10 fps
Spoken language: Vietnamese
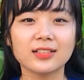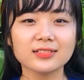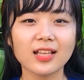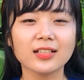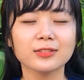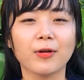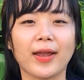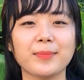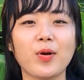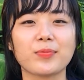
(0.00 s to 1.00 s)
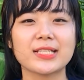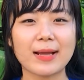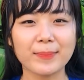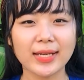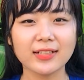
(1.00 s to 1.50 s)
Ước tính khoảng
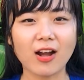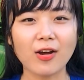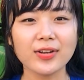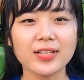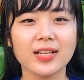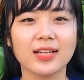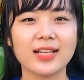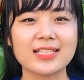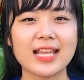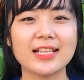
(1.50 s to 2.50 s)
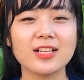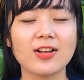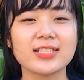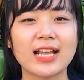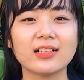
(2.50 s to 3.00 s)
100 mét khối thì sẽ
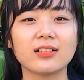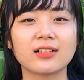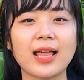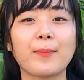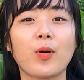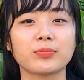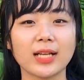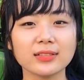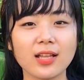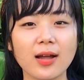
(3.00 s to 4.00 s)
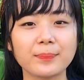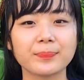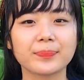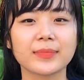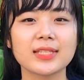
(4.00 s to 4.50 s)
cho sản lượng là 1 tấn tôm.
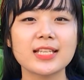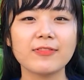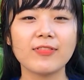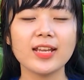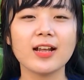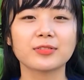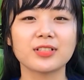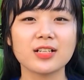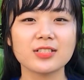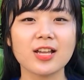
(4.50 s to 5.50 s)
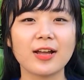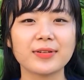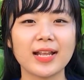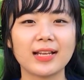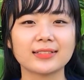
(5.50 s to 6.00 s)
Chi phí đầu tư cho ao
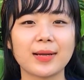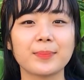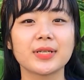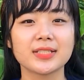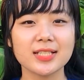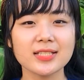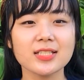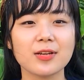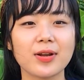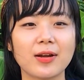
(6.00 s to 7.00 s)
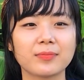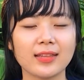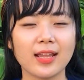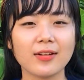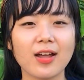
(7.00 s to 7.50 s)
này là tầm 19 triệu đồng.
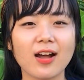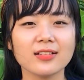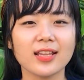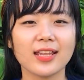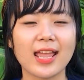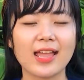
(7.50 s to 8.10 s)
Theo đó thì